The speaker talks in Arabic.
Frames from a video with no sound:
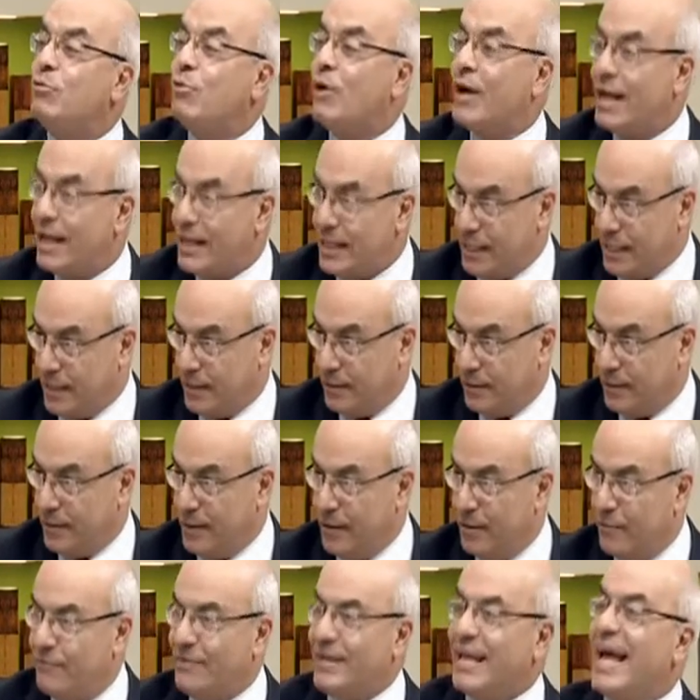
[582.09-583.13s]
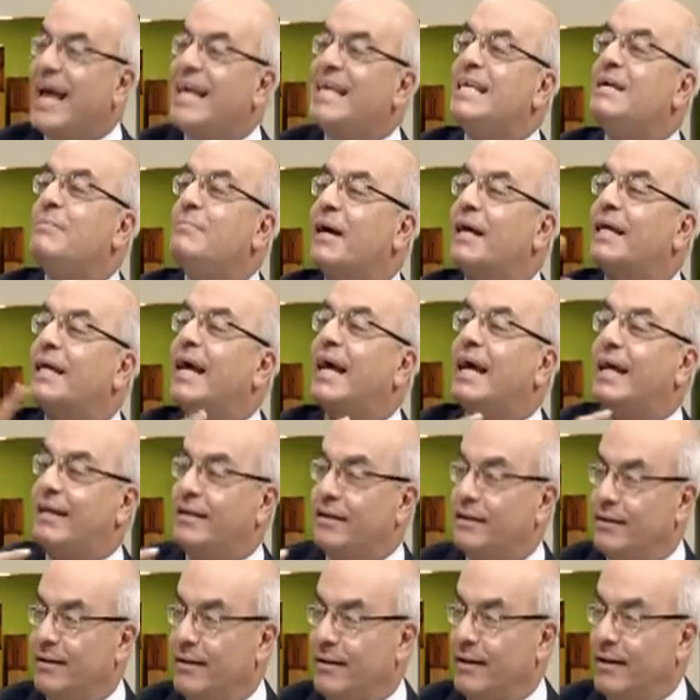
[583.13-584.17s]
والي في أي
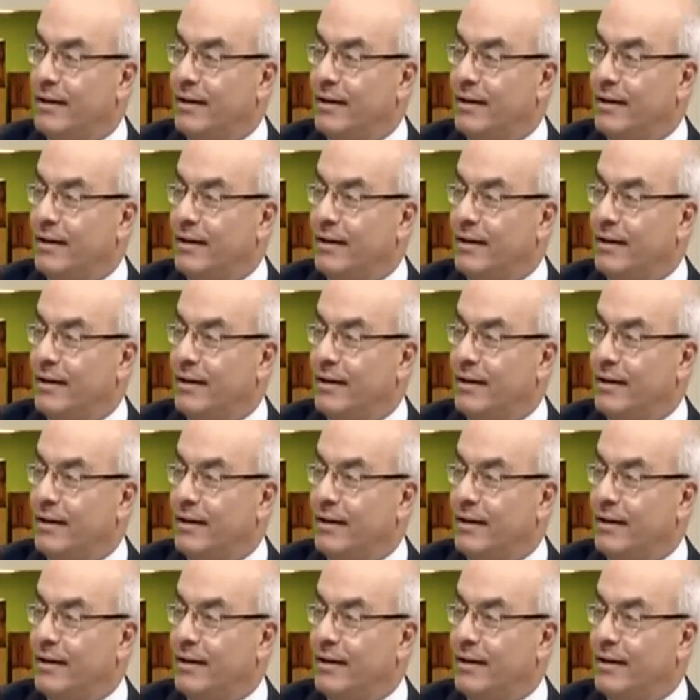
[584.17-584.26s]
مكان